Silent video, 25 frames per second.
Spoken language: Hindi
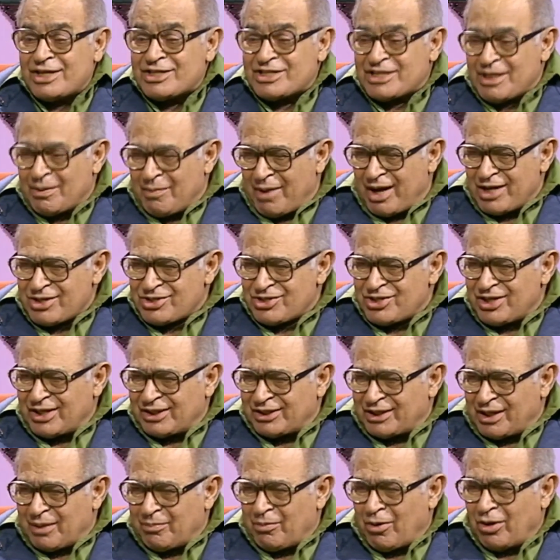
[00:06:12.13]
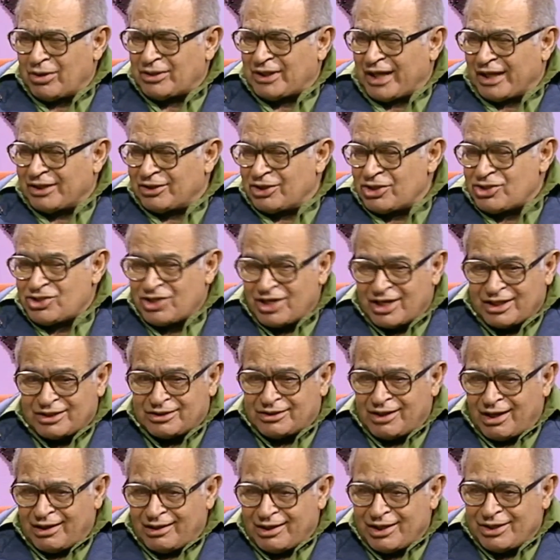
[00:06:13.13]
समाज के अंदर बहुत
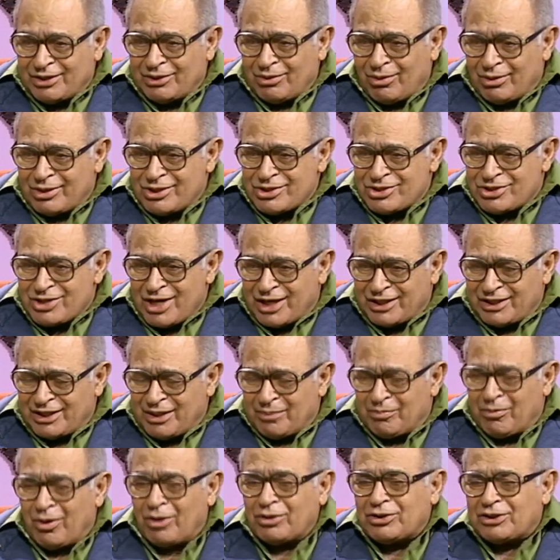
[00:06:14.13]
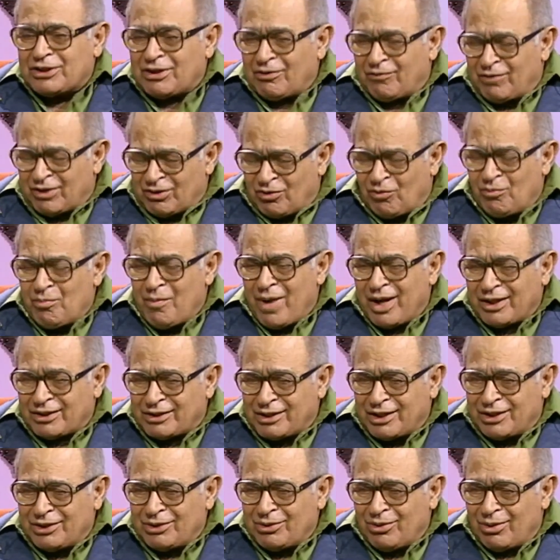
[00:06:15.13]
अंधश्रद्धा नहीं होनी चाहिए बहुत तोहमत
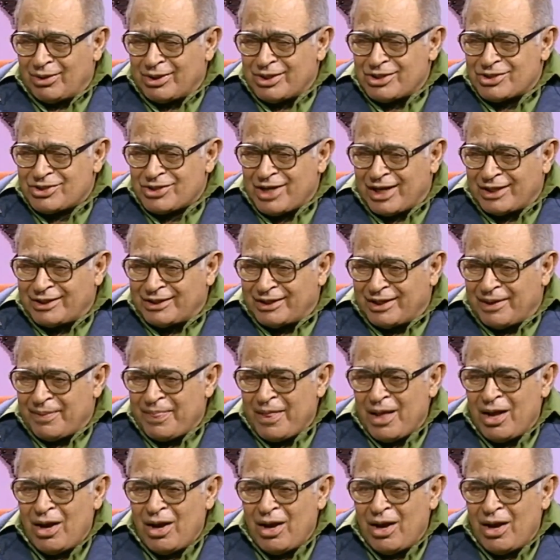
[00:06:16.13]
नहीं होने चाहिए